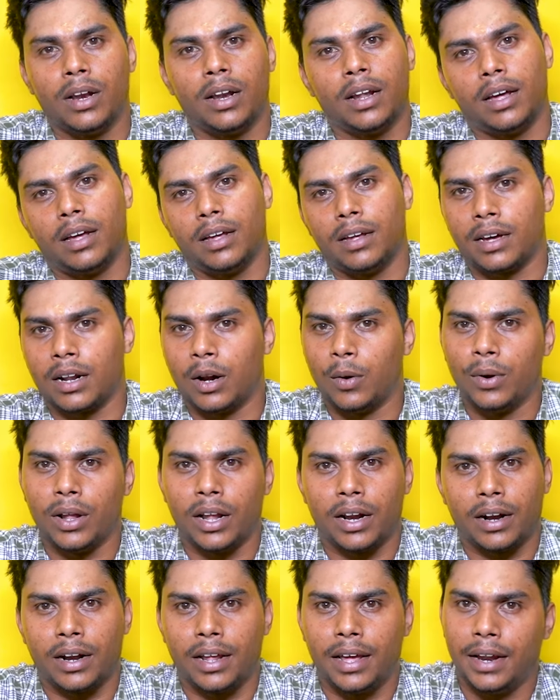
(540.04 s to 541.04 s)
நல்லா க்ரௌடாக
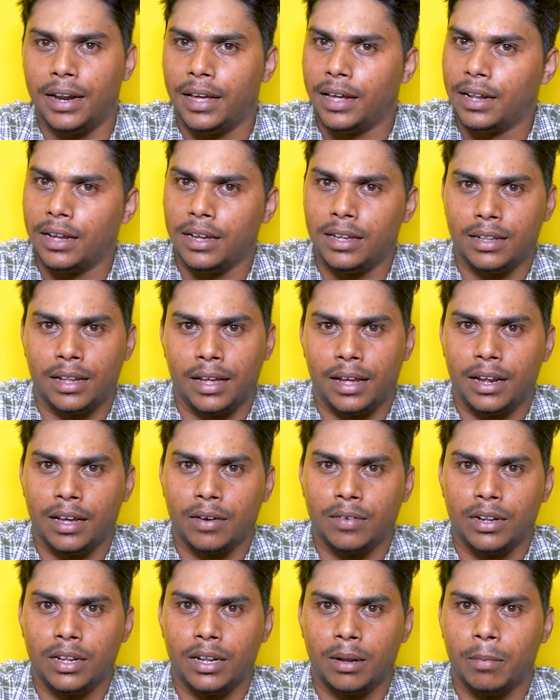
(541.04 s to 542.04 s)
இருக்கிற ஏரியா தான் இந்த
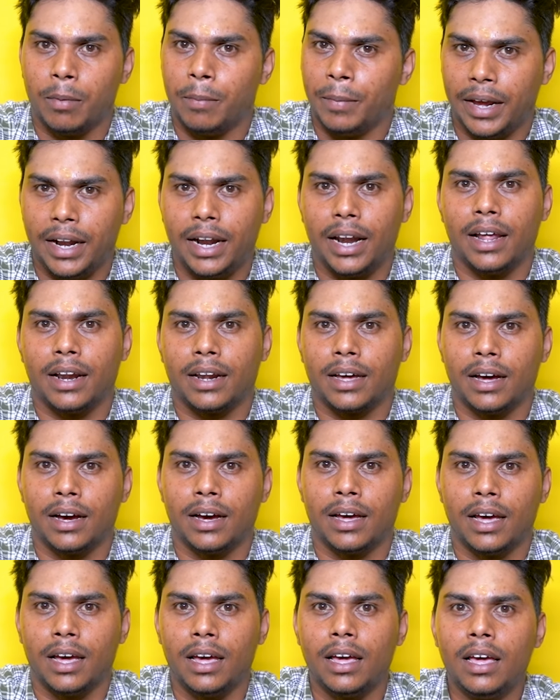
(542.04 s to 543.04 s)
ஏரியா வந்து மெயினில்
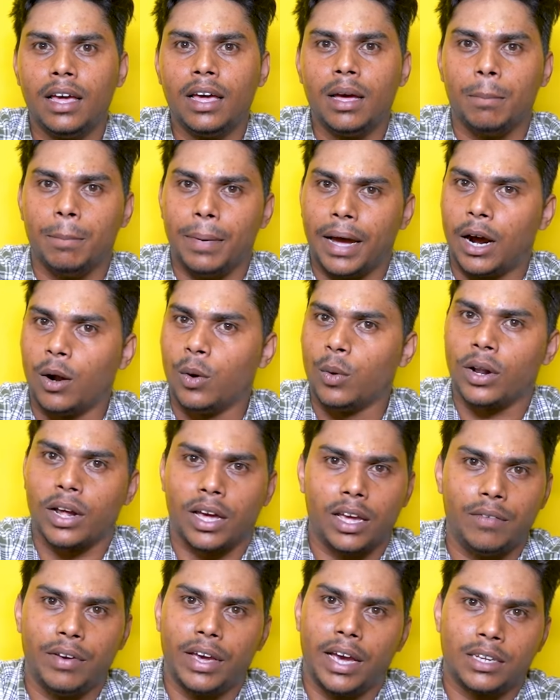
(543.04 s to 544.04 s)
இருக்காங்க பெங்களூர்
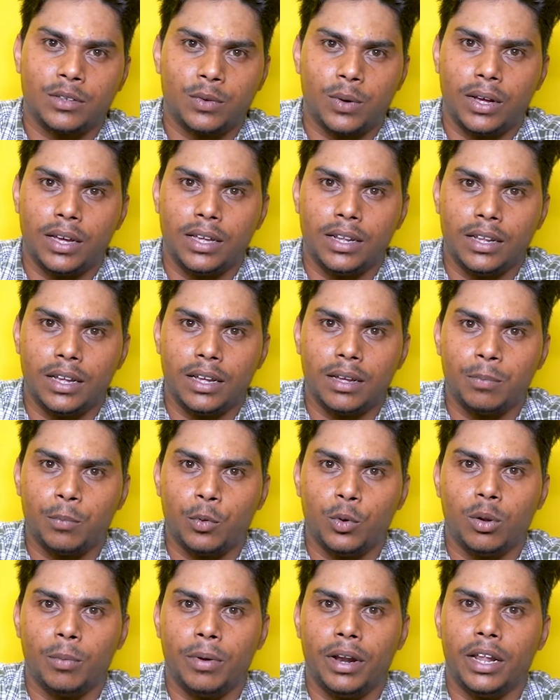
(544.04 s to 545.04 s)
ஹைவே ஆக்சுவலாக இது
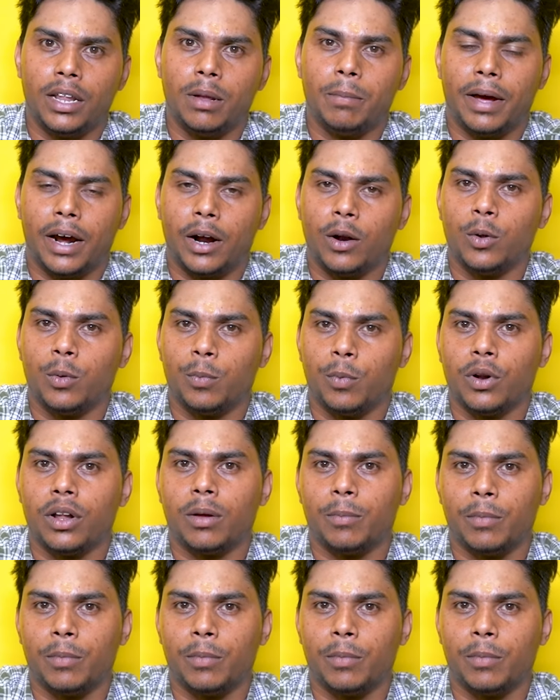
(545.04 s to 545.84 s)
பூனமலையிலேருந்து பெங்களூர் போகிற